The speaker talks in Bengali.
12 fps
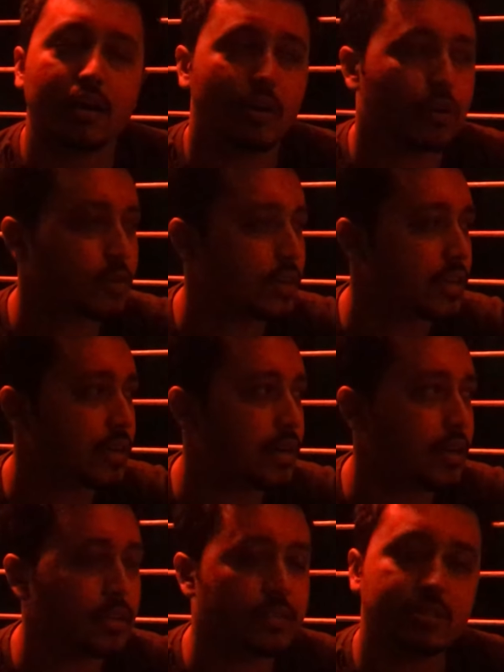ঘটনাটা
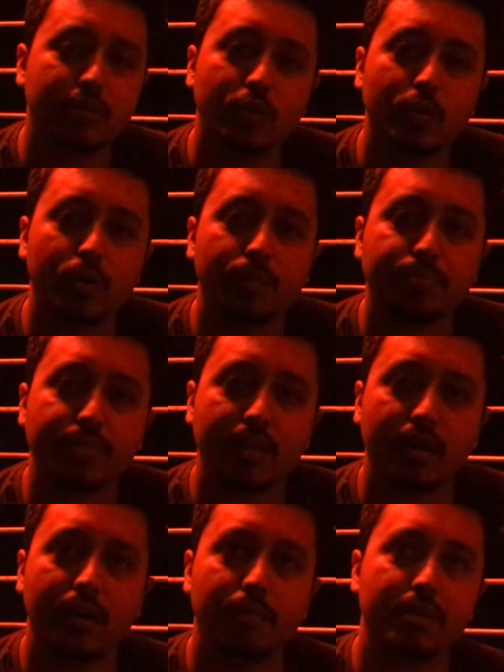ছিল
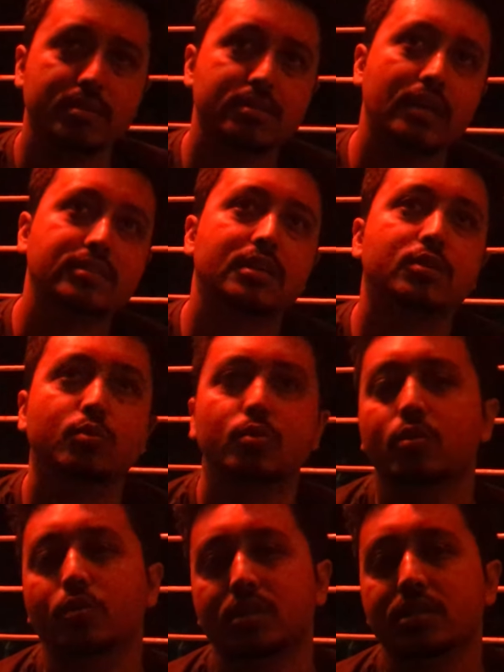আমরা সাজেক ট্যুর
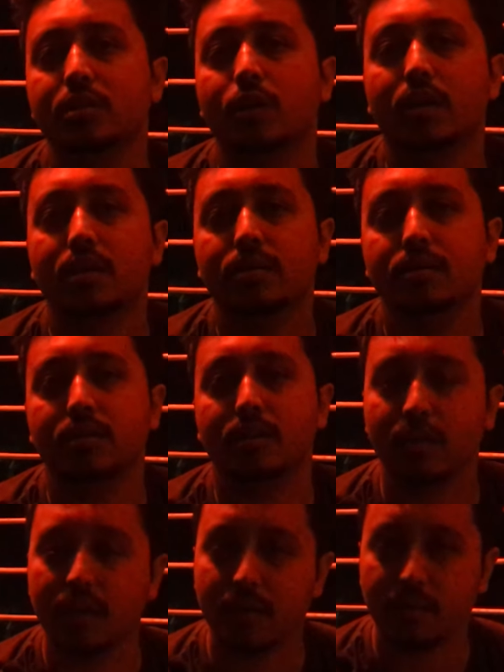করতে যাওয়ার
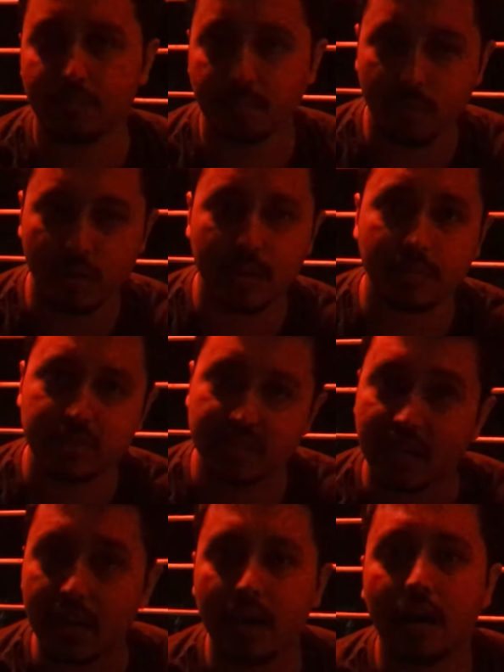পরে
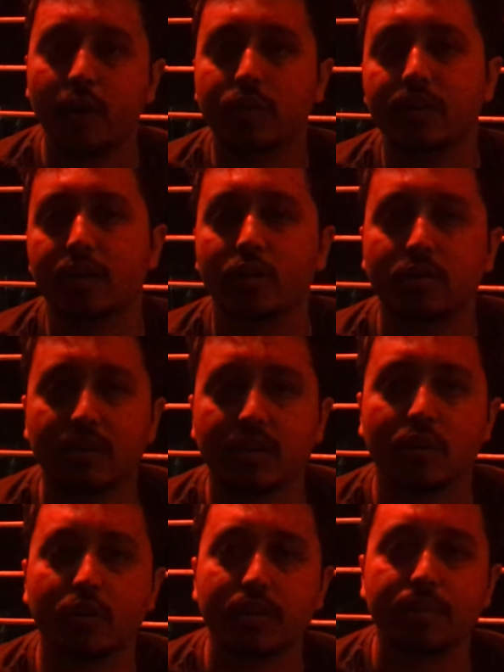চিটাগাং হাইওয়েতে এই
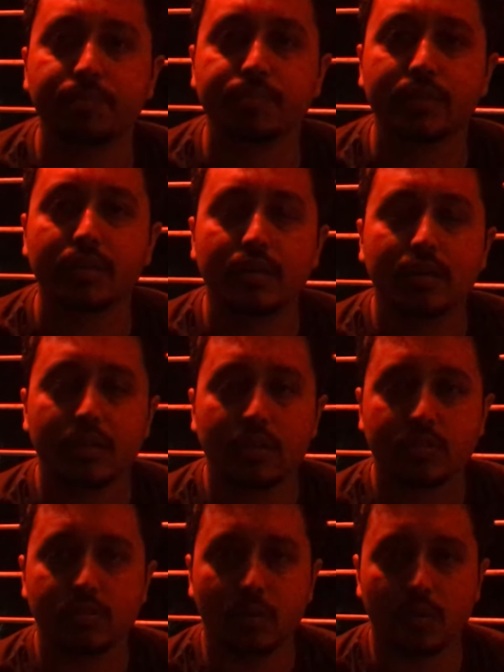ঘটনাটা ঘটে
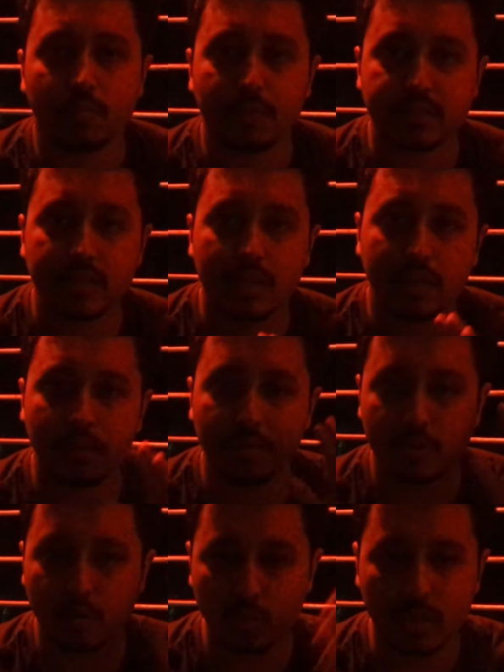সো বেসিক্যালি
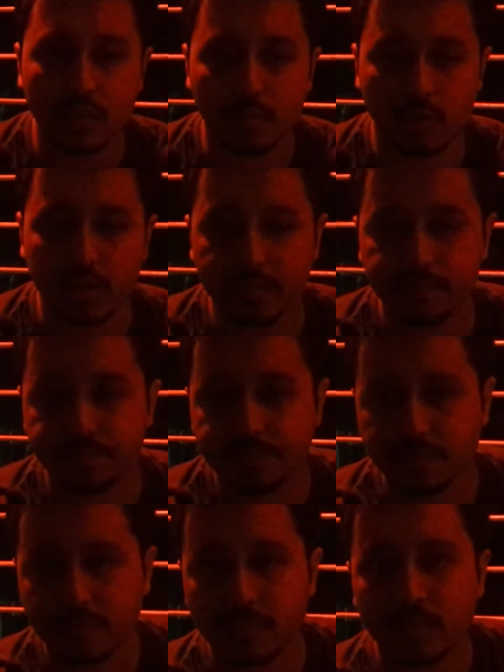আমি শুরু থেকে বলি
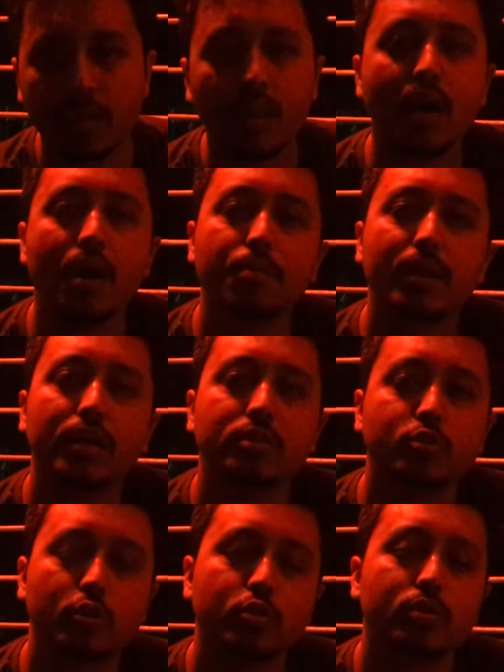আমরা
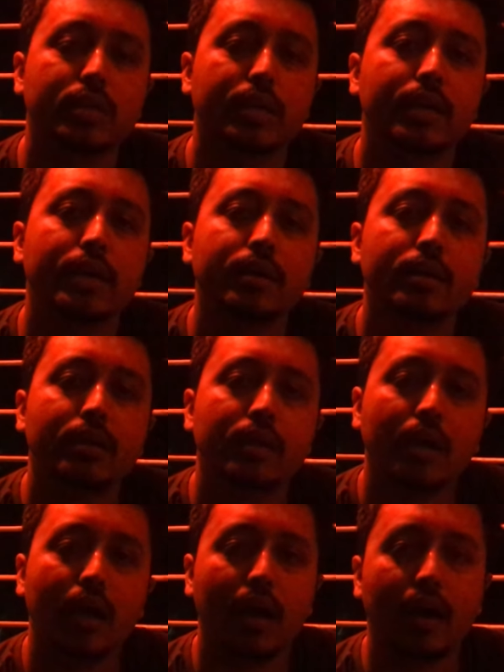যশোর থেকে
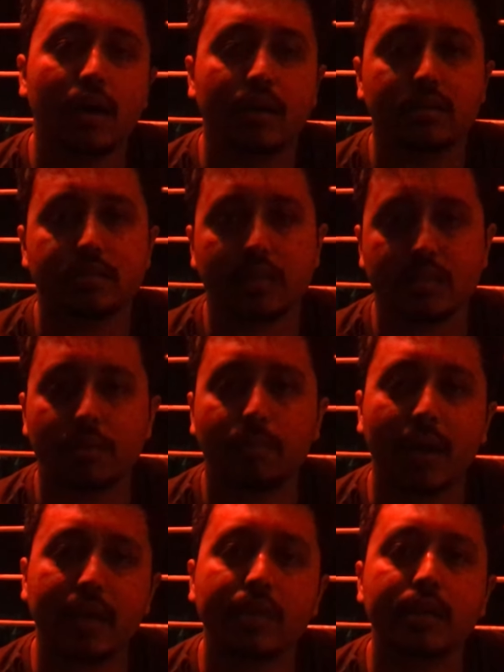সাতটা
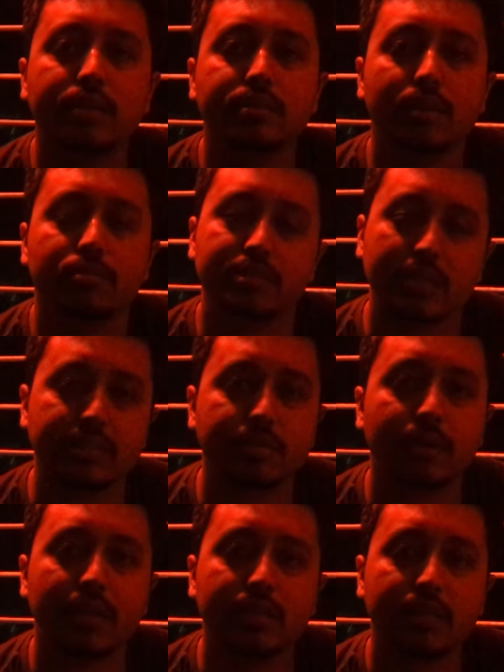বাইক গিয়েছিলাম
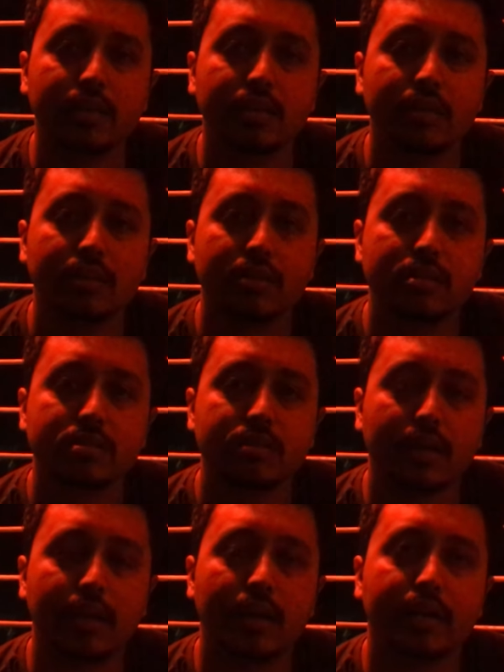সাজেক ভ্যালিতে
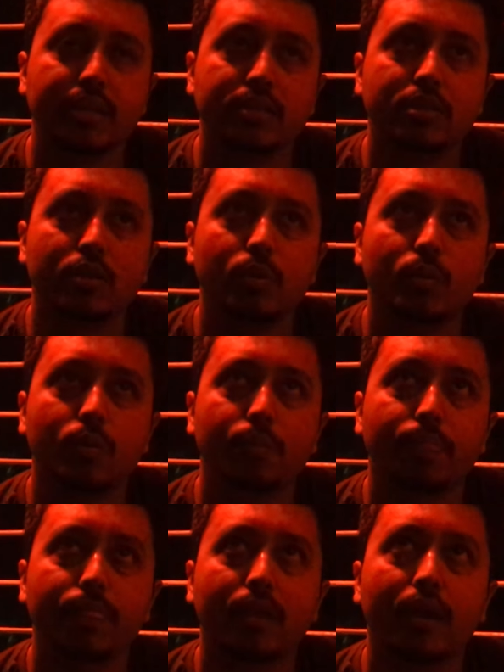এটা ছিল
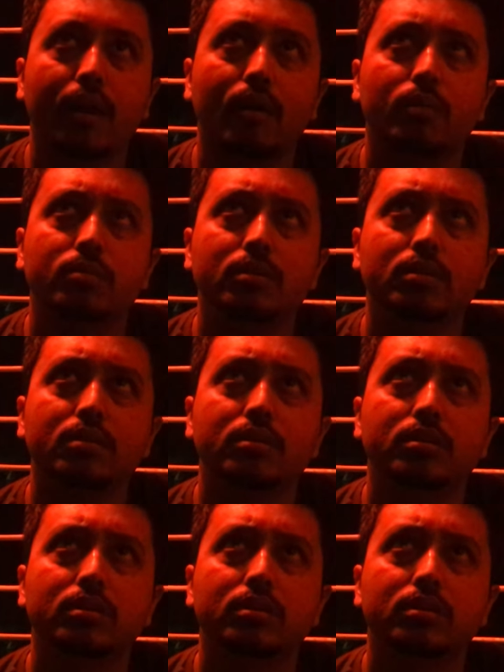অ্যারাউন্ড